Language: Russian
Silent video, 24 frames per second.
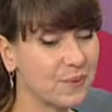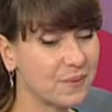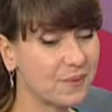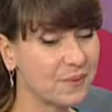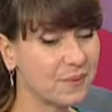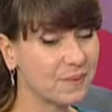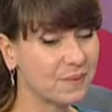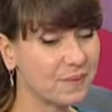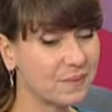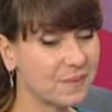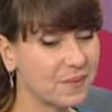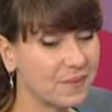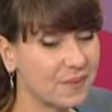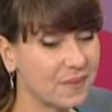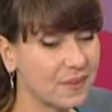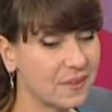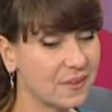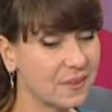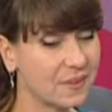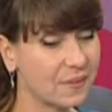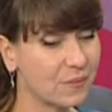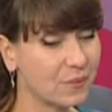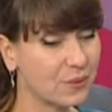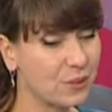э,
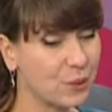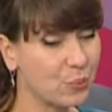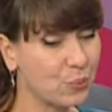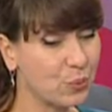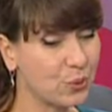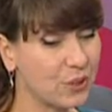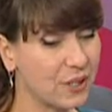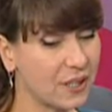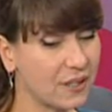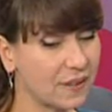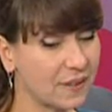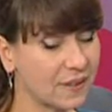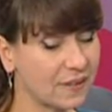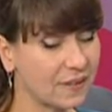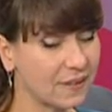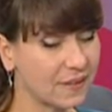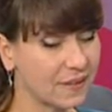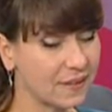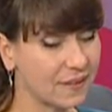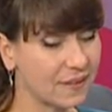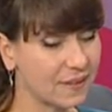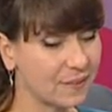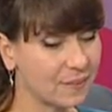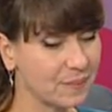э, депутат
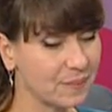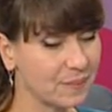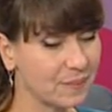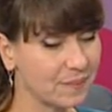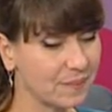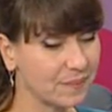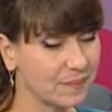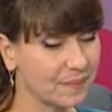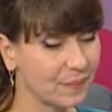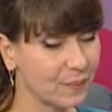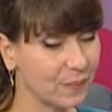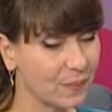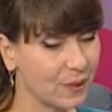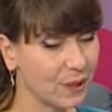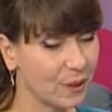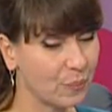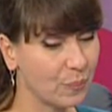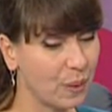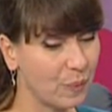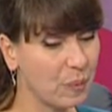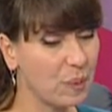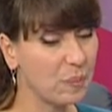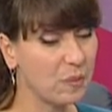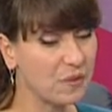Э,
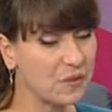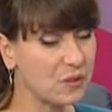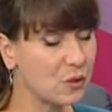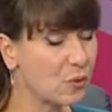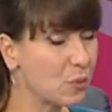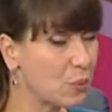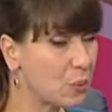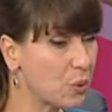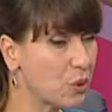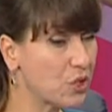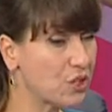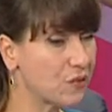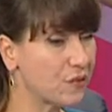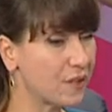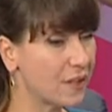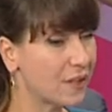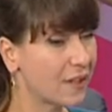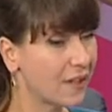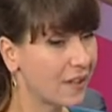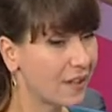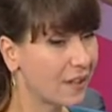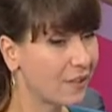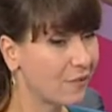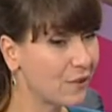помимо всего прочего,
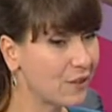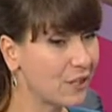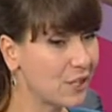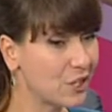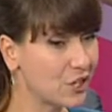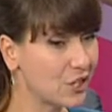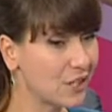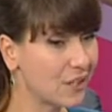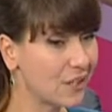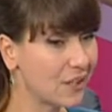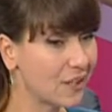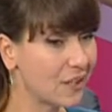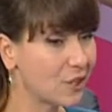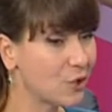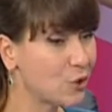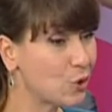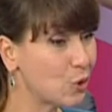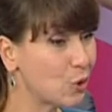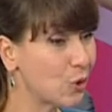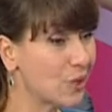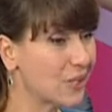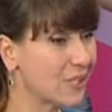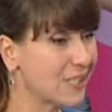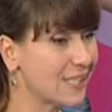вы должны
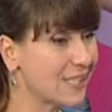четко